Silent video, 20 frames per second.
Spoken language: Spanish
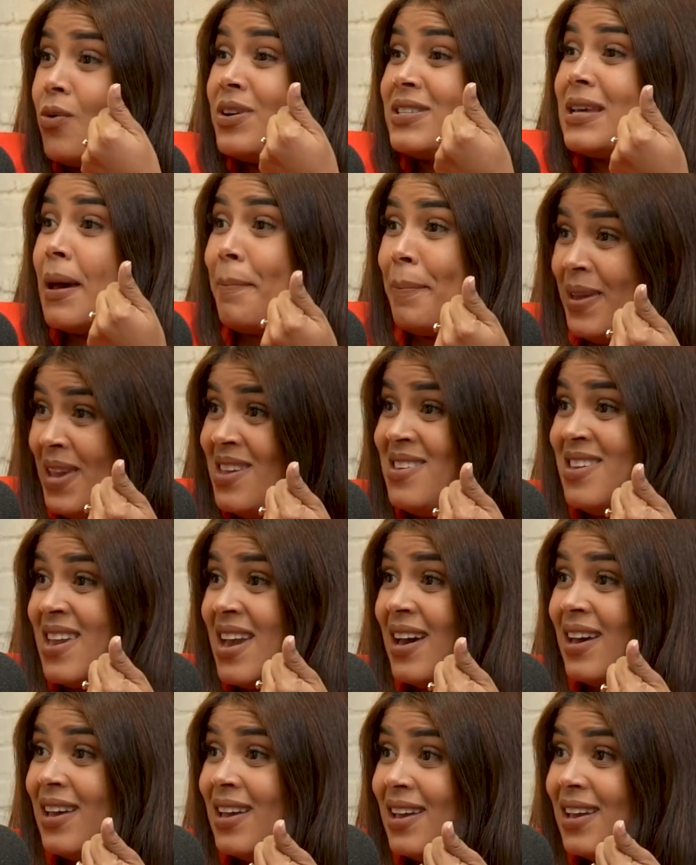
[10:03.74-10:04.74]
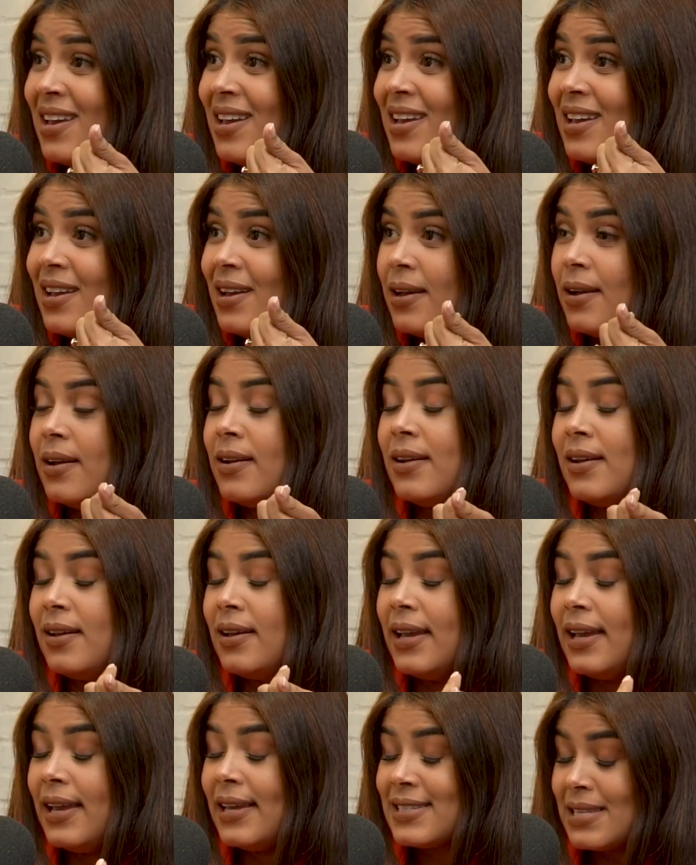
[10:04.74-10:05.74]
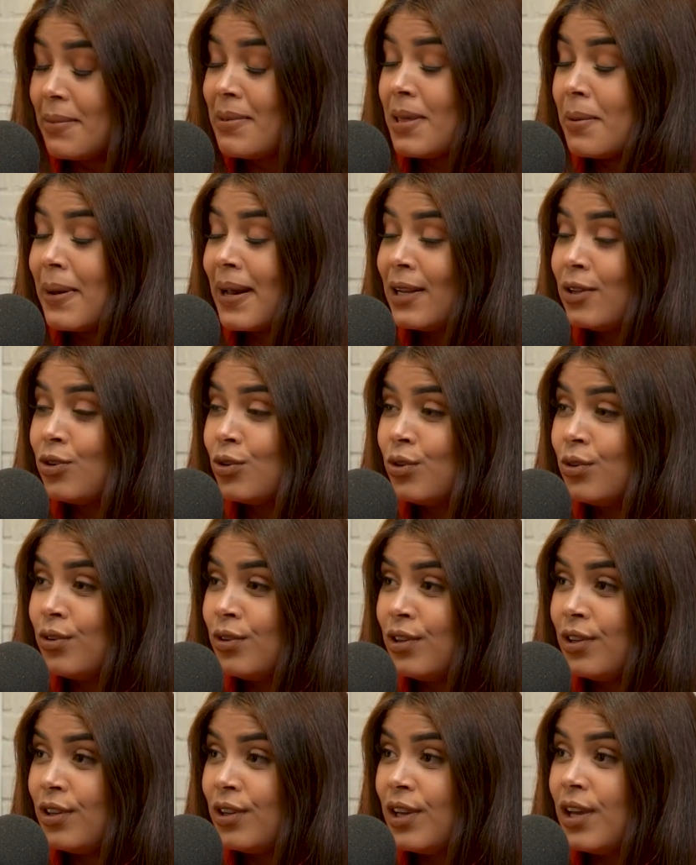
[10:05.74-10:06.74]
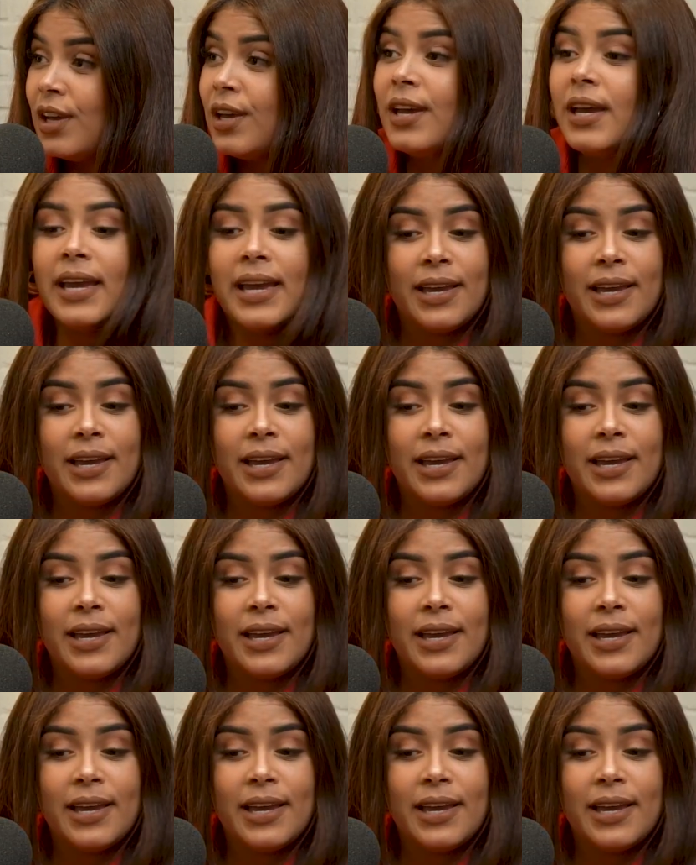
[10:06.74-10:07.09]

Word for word: con esa piña, sí se me desbarató. No sirvió para nada.